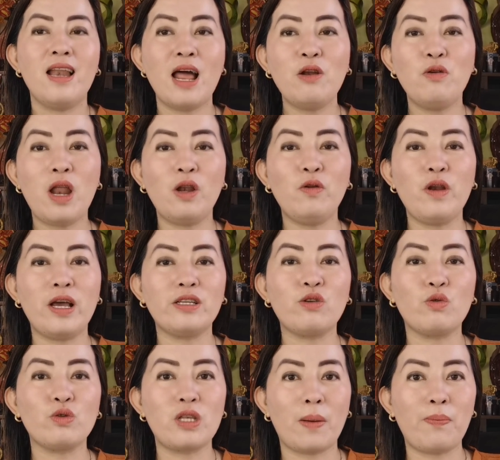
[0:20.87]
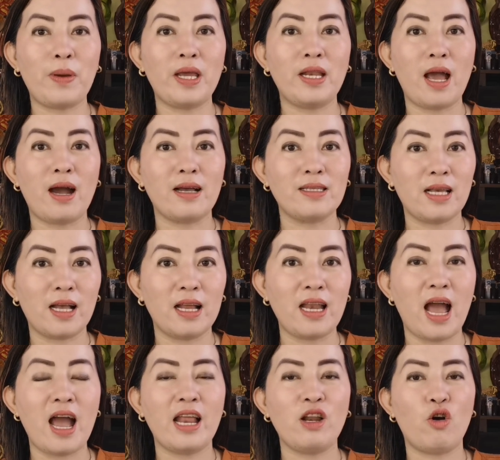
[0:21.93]
lalo-lalo na sa usapin ng
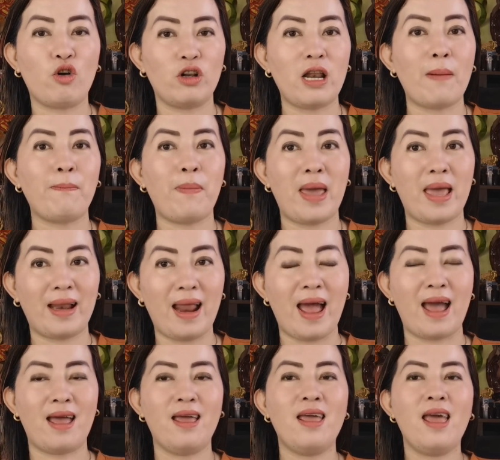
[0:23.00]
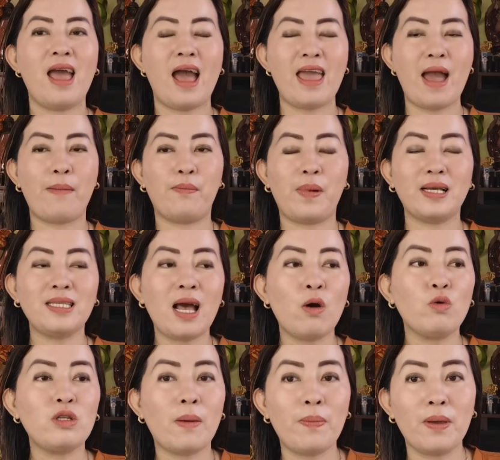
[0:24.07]
kasaganahan or ng pera. Ayan,
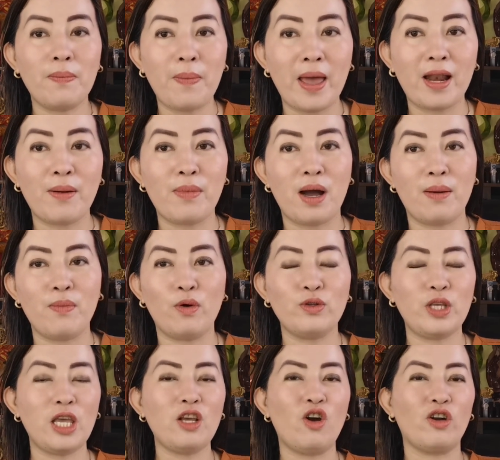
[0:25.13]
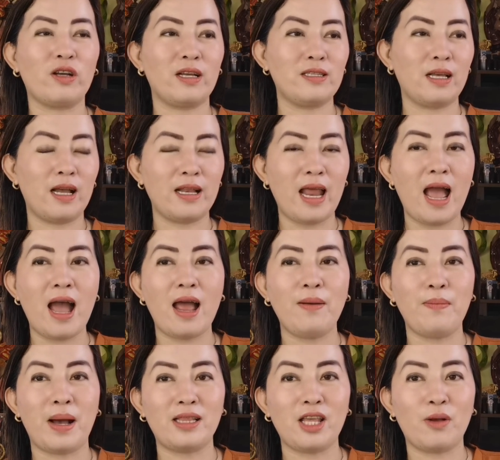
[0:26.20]
basta usapin pera mga bossing or
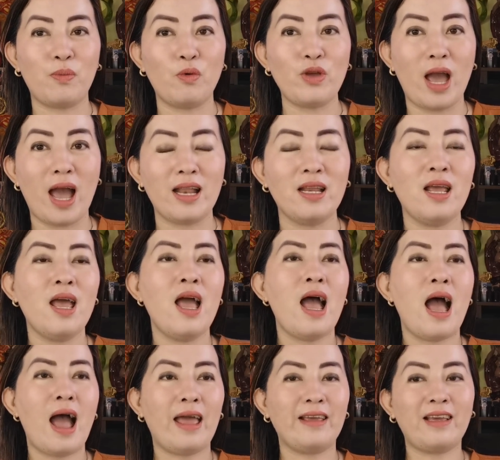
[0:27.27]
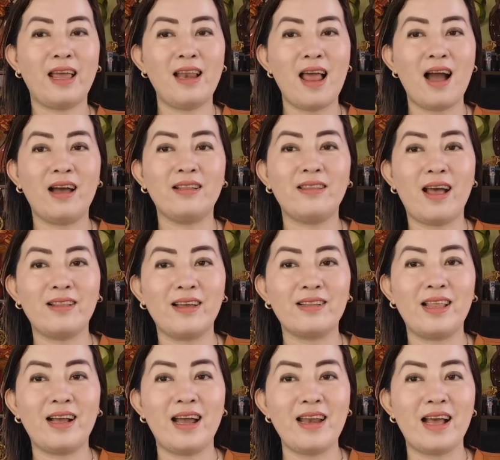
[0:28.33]
kasaganahan, matik po yan, ay kailangan
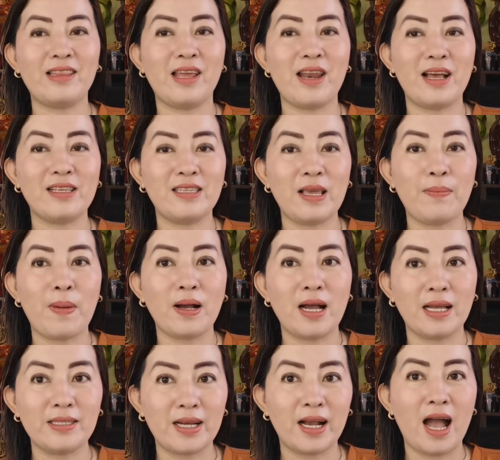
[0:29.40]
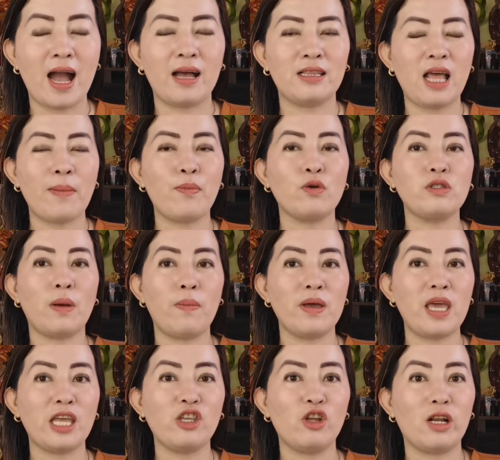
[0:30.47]
dadagdagan natin ang sipag at tiyaga. Tapos
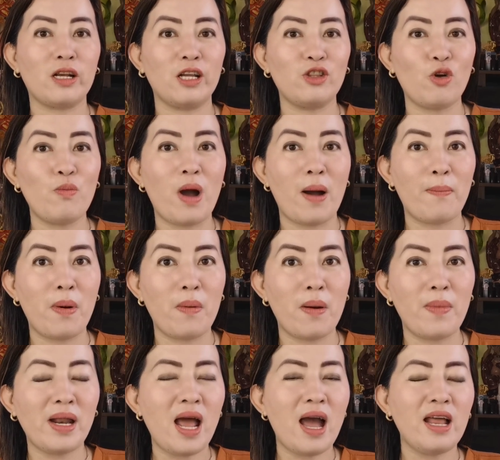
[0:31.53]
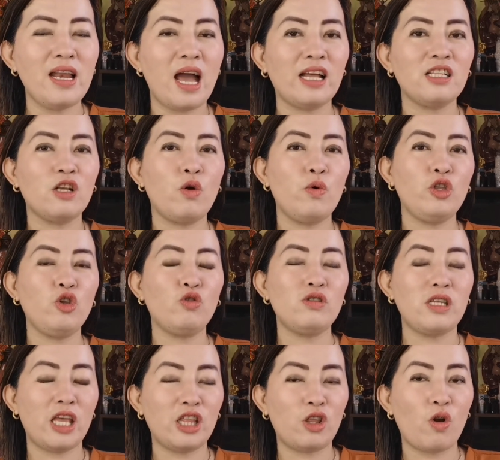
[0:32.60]
sabayan nyo ng gantong mga pamamaraan at gawin
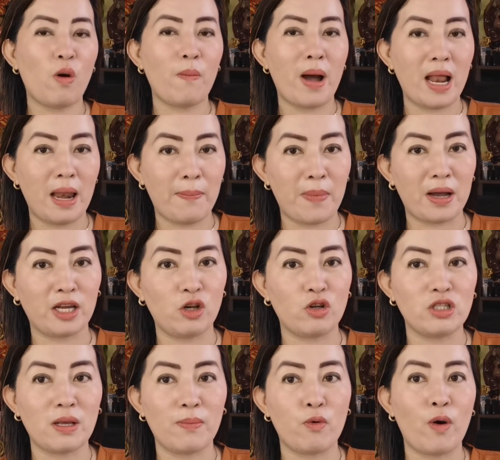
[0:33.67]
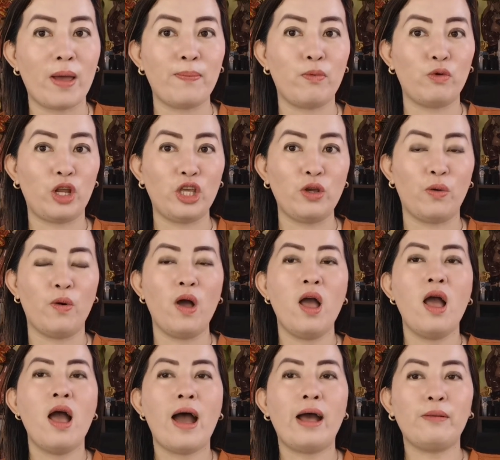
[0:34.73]
yung sentro o mahal na Panginoon sa buhay po ninyo.
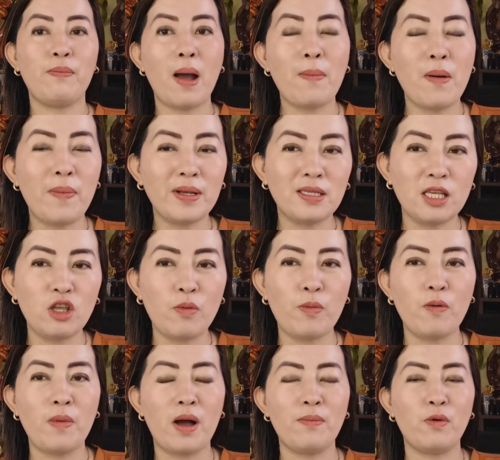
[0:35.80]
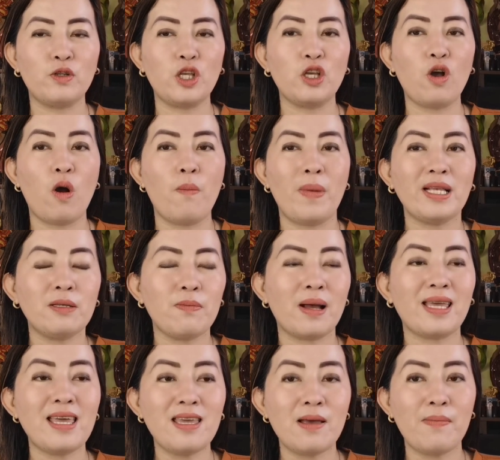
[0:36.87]
At mapapansin nyo po mga bossing ko, mas
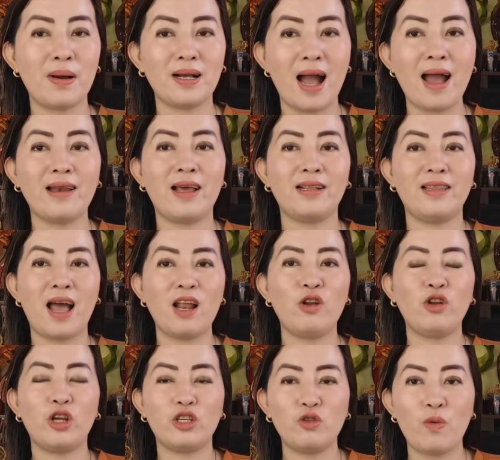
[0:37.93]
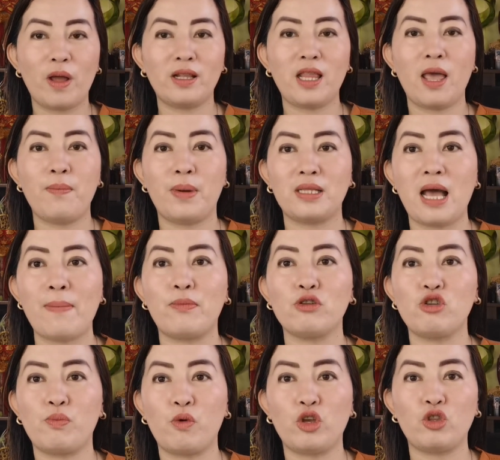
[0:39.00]
magiging magaan ang daloy ng swerte
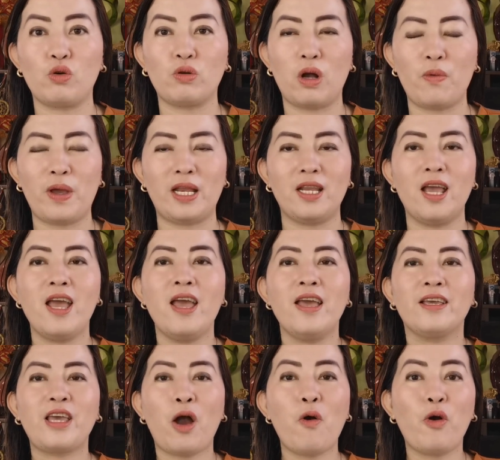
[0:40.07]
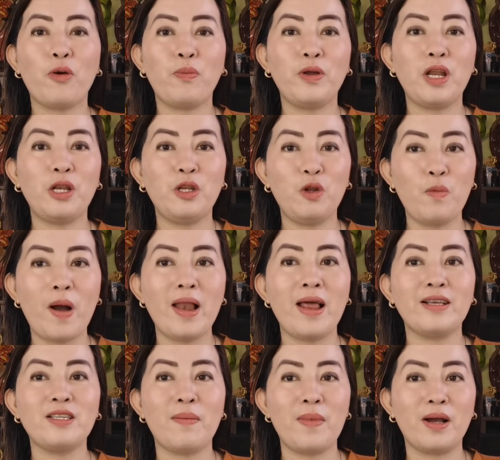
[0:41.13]
matapos nyo po itong gawin. Kaya kung kayo
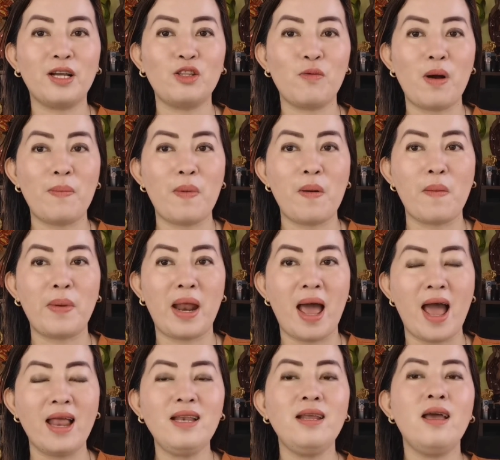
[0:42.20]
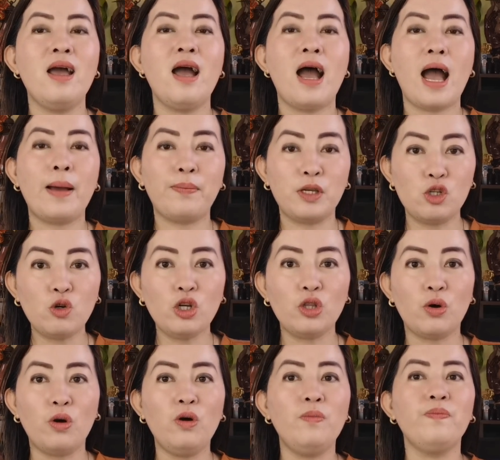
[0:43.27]
pinaniwala sa mga itong ang video
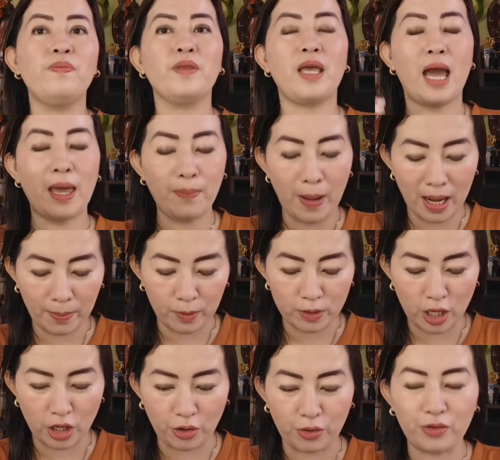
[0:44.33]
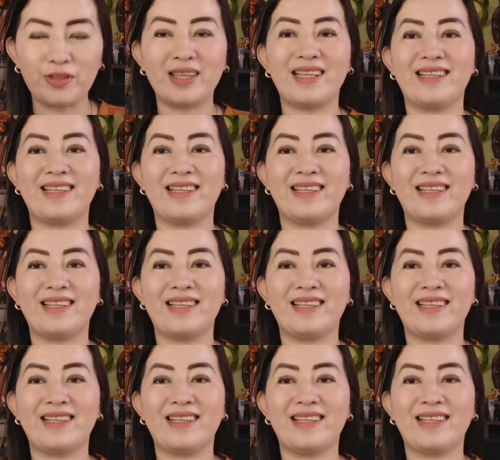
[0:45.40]
ito ay para po sa inyo.